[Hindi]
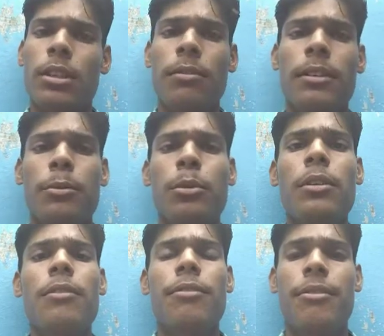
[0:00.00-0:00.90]
सब
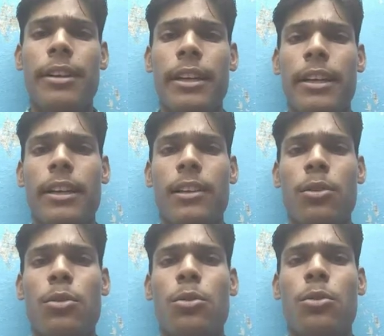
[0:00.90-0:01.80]
गिवे फेक हैं
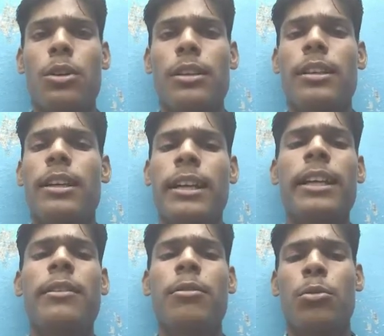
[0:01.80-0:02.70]
तो ऐसे
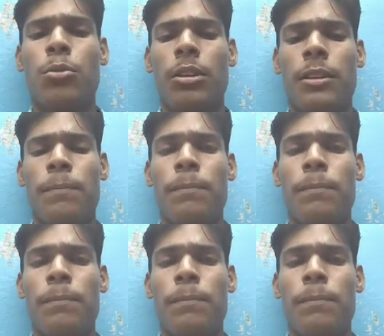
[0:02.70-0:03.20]
कई गिवे हुए